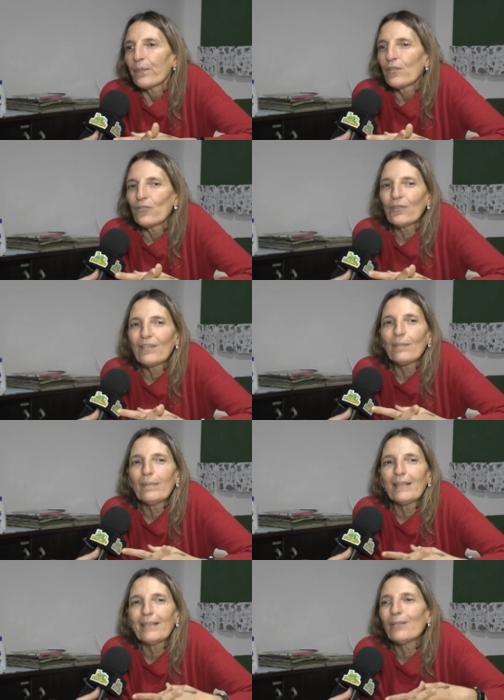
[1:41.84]
Yo
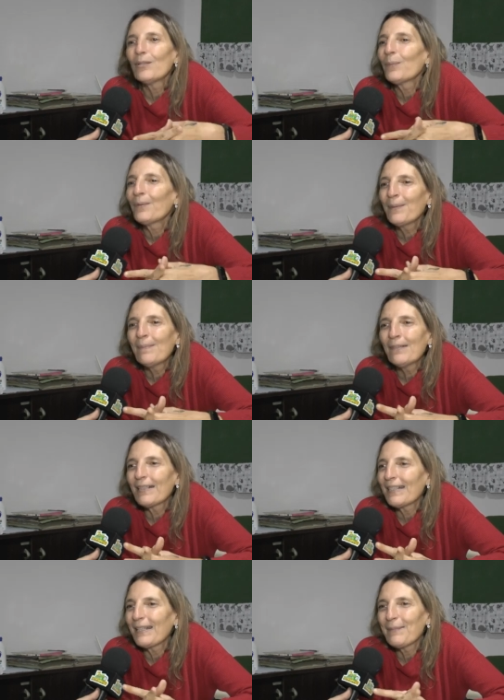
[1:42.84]
siempre digo lo mismo,
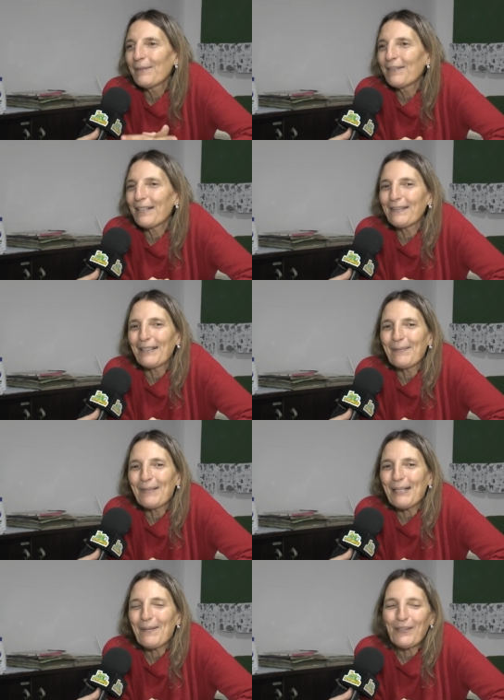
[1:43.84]
que es mi frase de
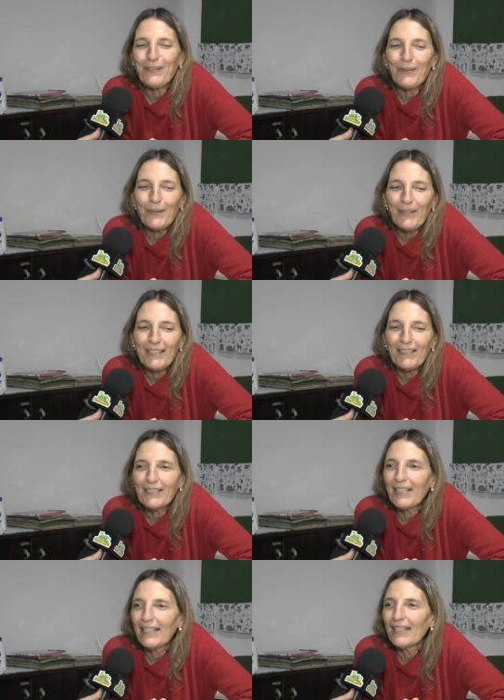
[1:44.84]
mi caballito de
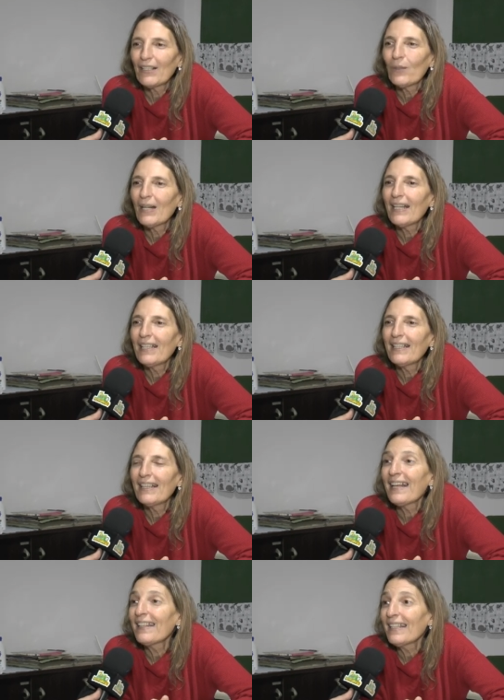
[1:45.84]
batalla, que no hay
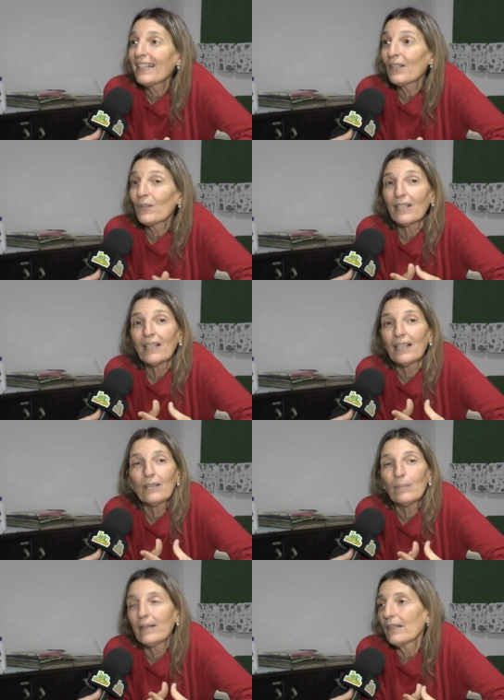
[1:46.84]
nadie que no tenga
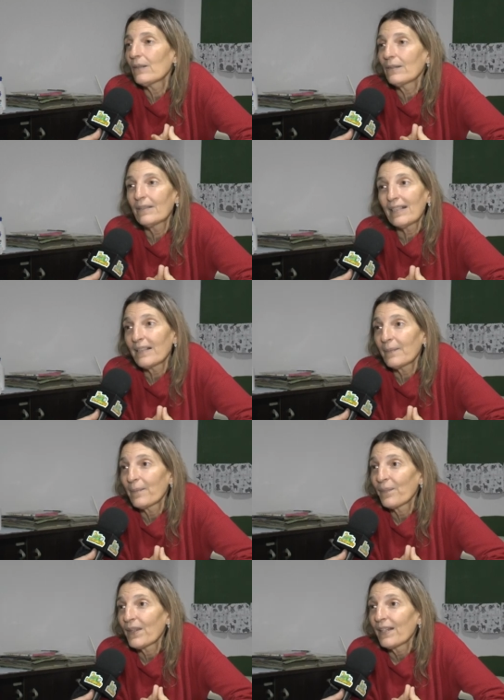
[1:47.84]
algo para contar.
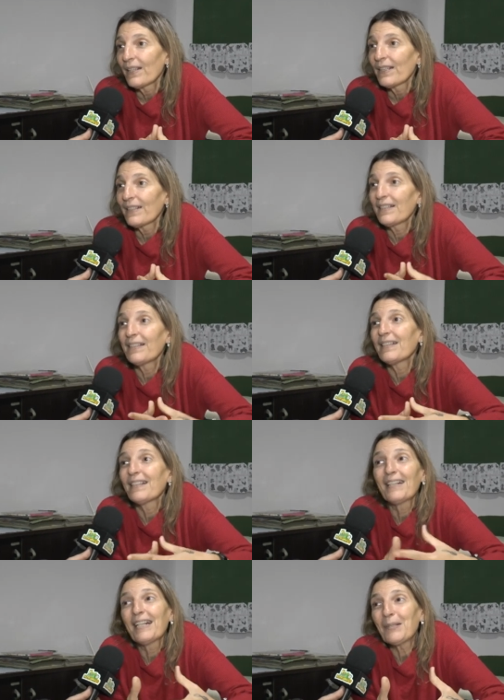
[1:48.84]
Y si
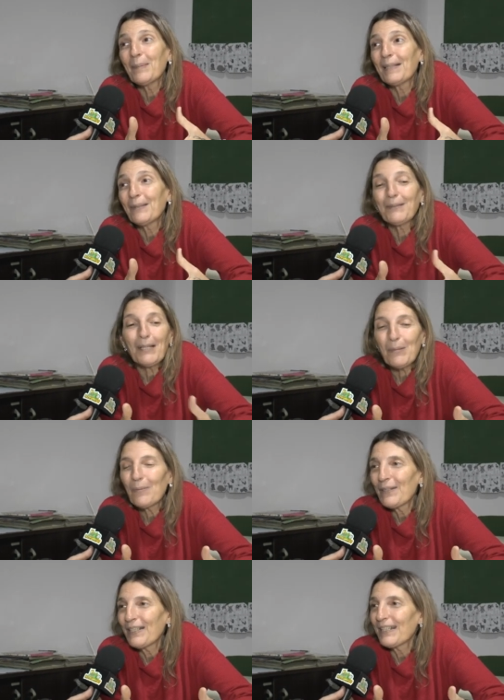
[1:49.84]
tenés algo para contarlo,
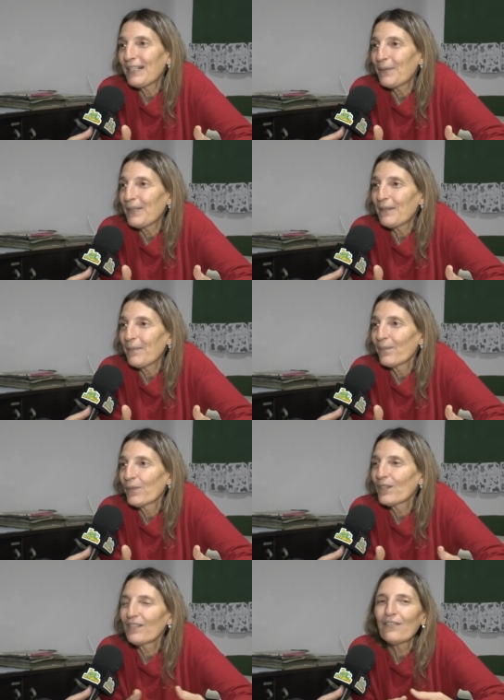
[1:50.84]
podés escribir.
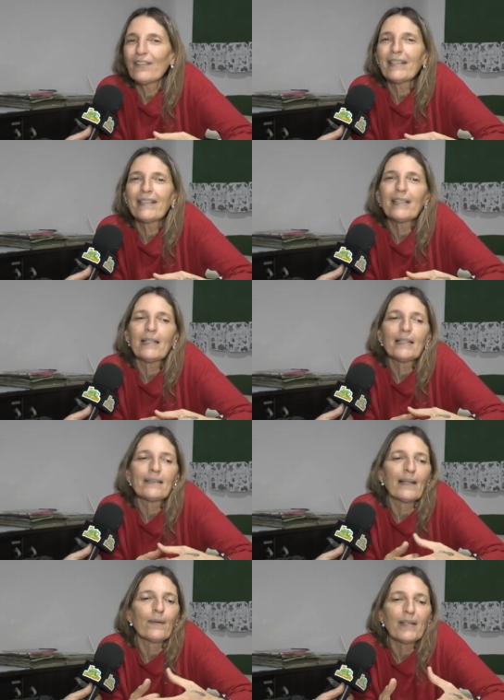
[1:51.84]
No hace falta
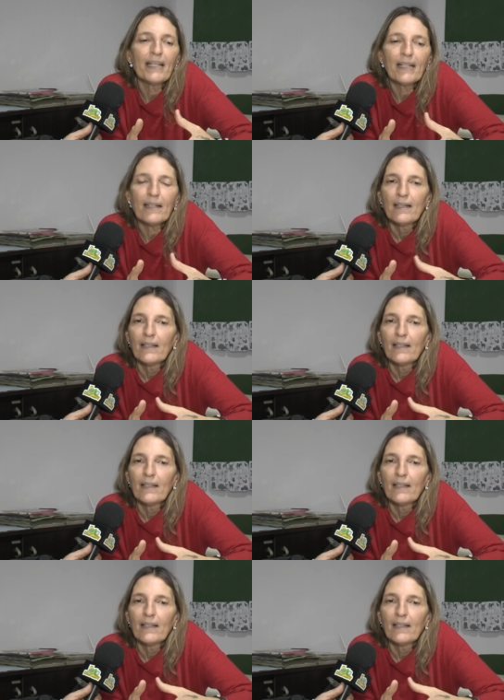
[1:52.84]
saber.